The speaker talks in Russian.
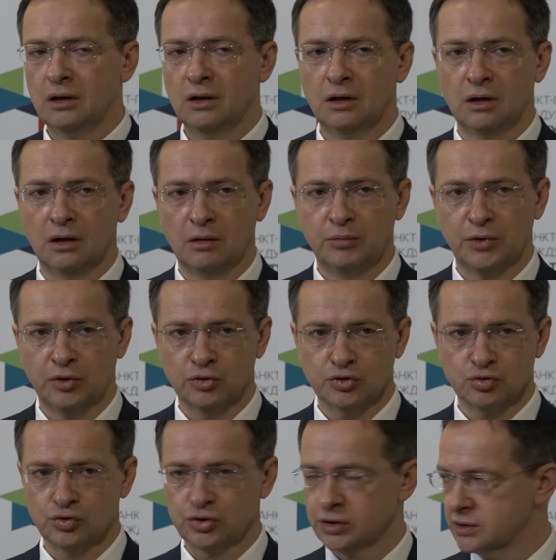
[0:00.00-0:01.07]
а,
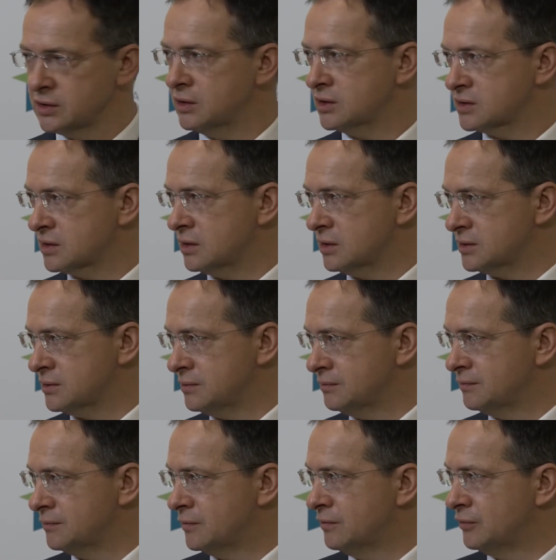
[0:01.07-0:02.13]
придется учиться несколько раз
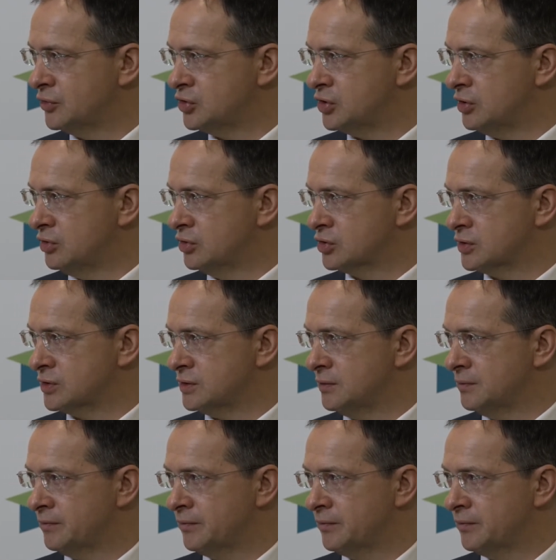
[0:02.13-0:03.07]
в течение жизни.